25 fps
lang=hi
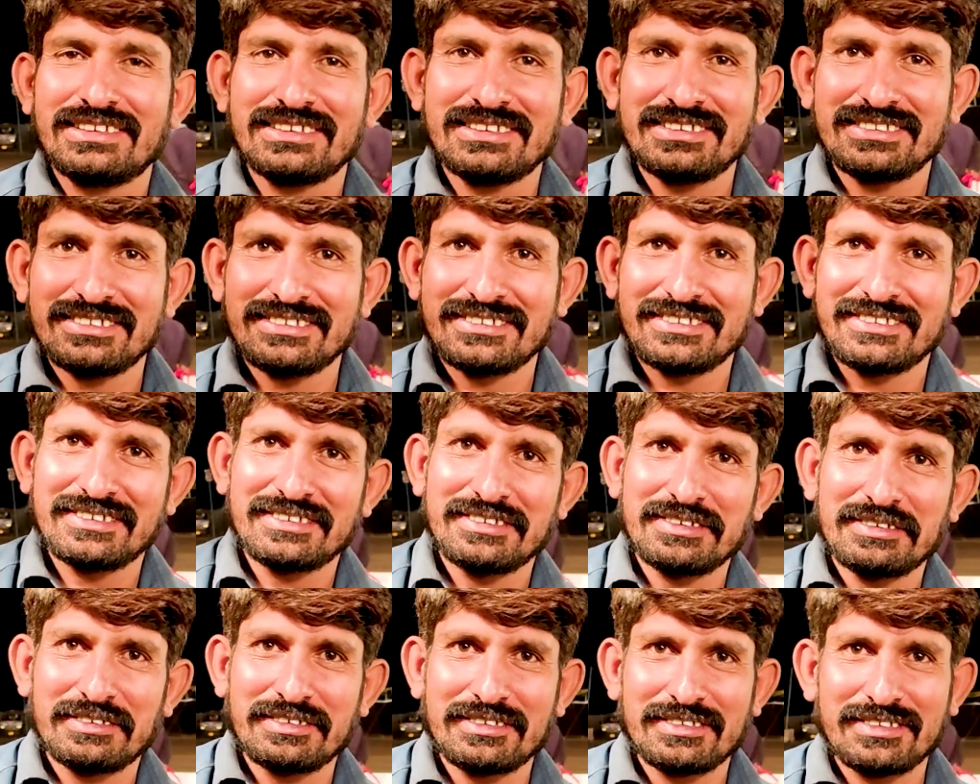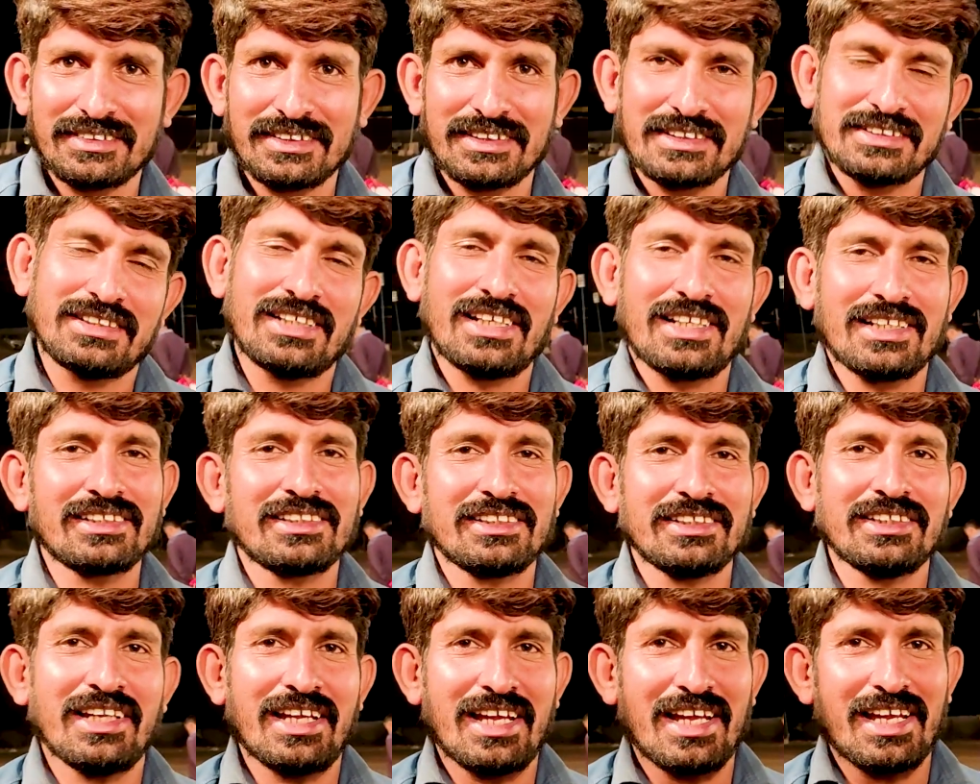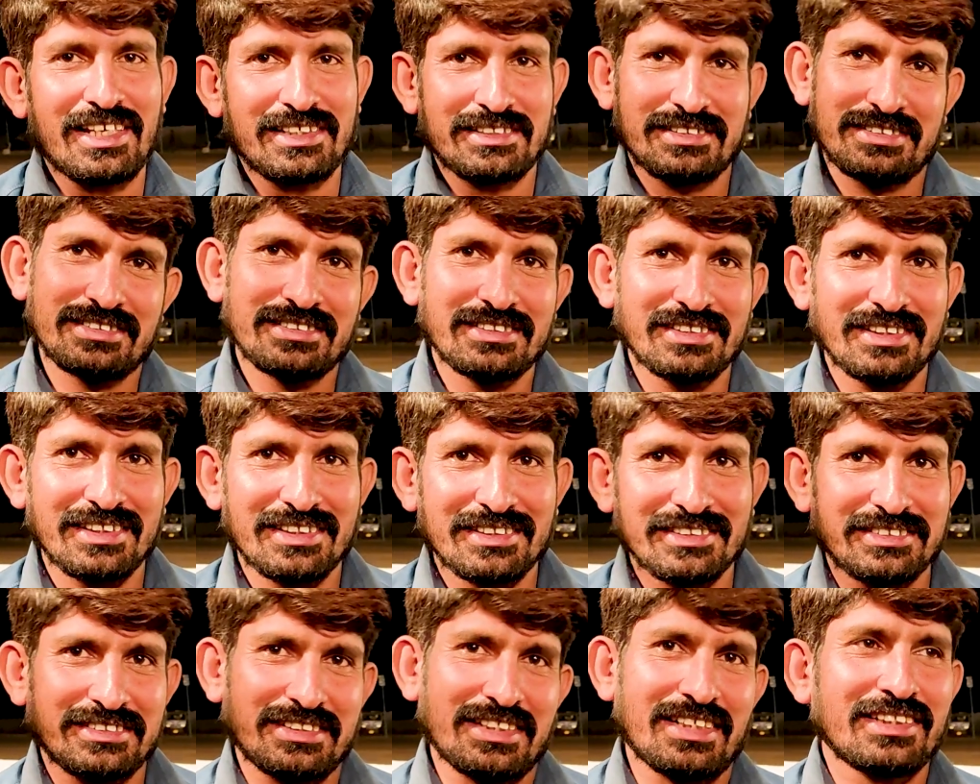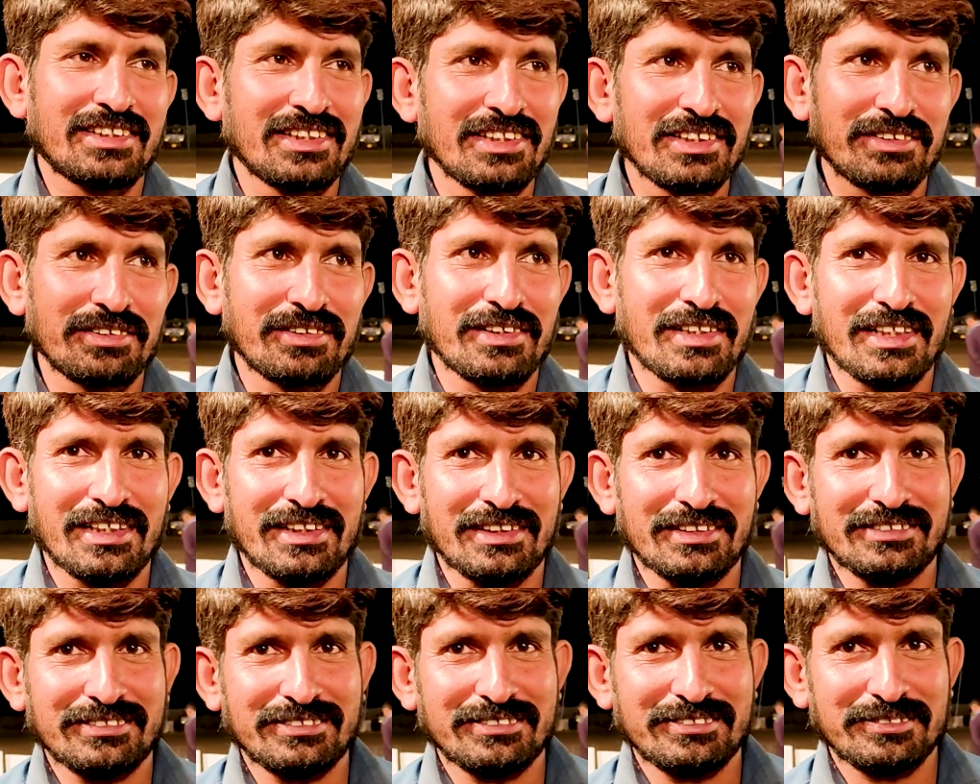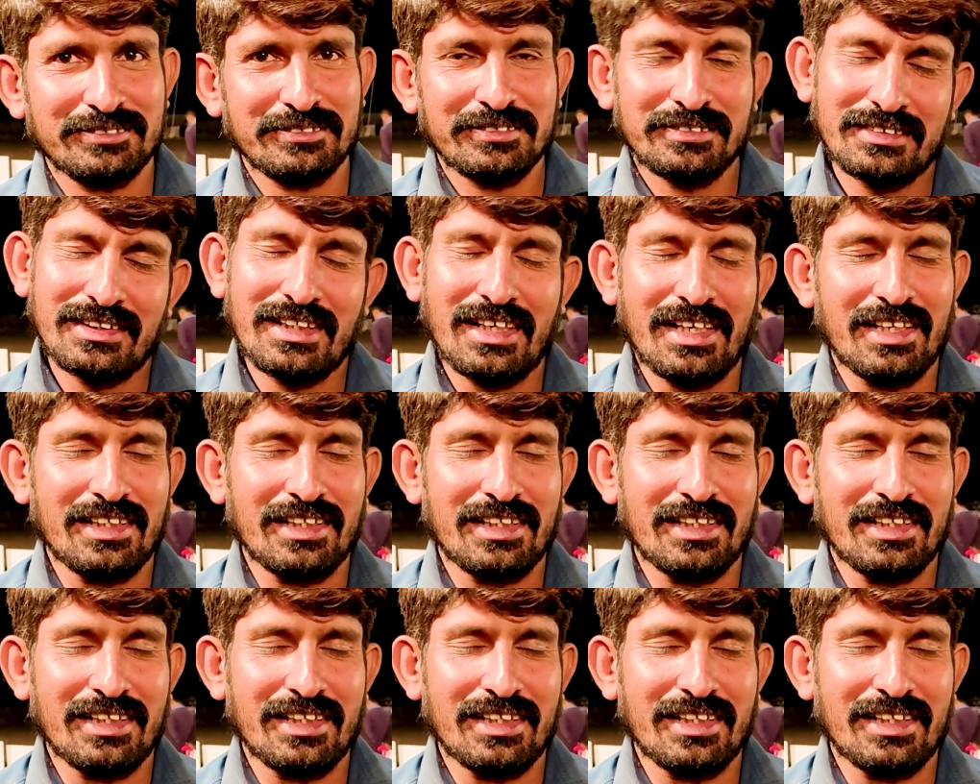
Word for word: सर्दी वैसे है ये आपकी माननी पड़ेगी तो है ना